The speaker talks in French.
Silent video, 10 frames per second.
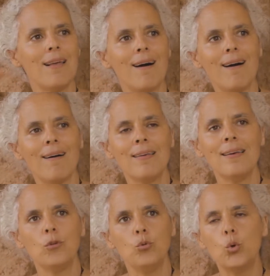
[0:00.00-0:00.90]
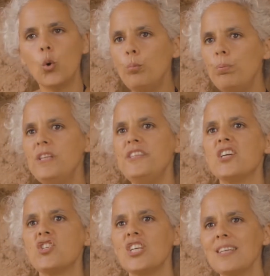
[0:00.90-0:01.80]
là, de groupes
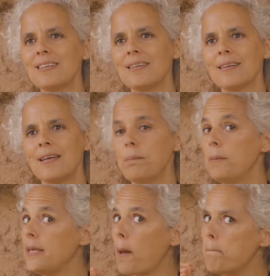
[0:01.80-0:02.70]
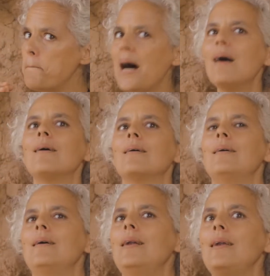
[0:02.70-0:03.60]
lignagés, mais il n'y a pas
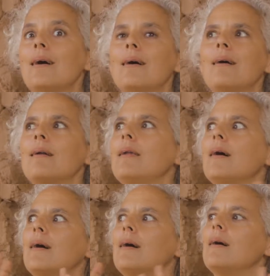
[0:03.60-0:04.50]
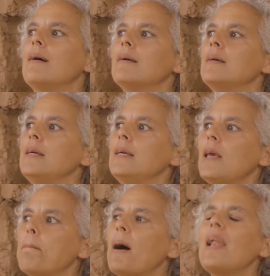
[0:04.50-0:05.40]
la,
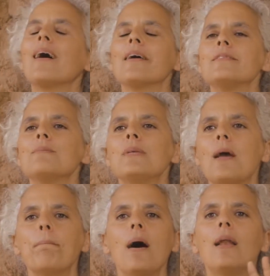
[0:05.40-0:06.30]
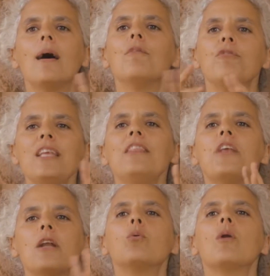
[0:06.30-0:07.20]
il a pas la a pas la ville
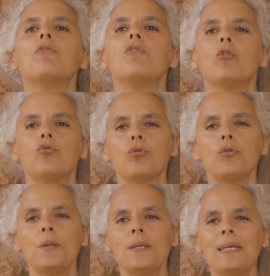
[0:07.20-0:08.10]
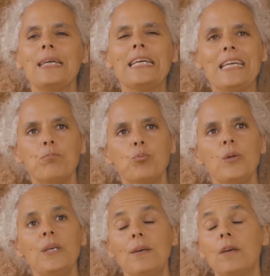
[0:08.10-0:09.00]
telle qu'on la voit aujourd'hui. Et
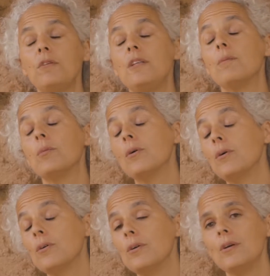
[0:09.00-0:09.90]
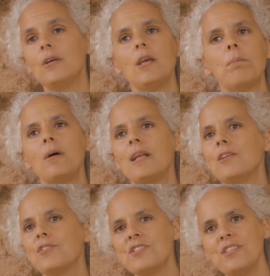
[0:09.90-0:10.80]
puis, évidemment, il n'y a pas la
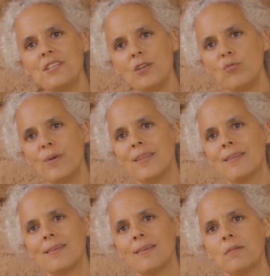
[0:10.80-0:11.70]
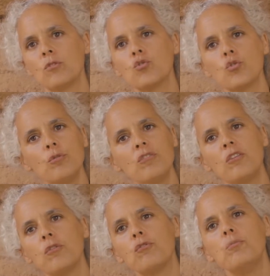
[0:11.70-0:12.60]
densité humaine. Parce qu'aujourd'hui, vous
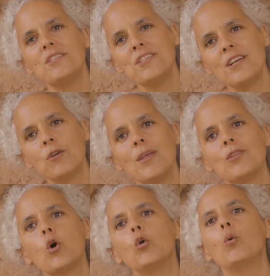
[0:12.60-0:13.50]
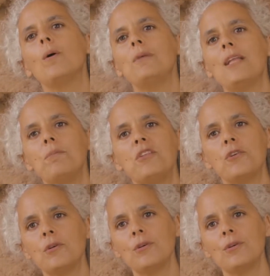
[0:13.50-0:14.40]
êtes dans une Bénina où il y a 33 000
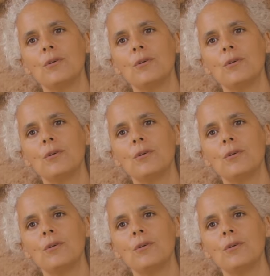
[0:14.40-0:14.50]
habitants,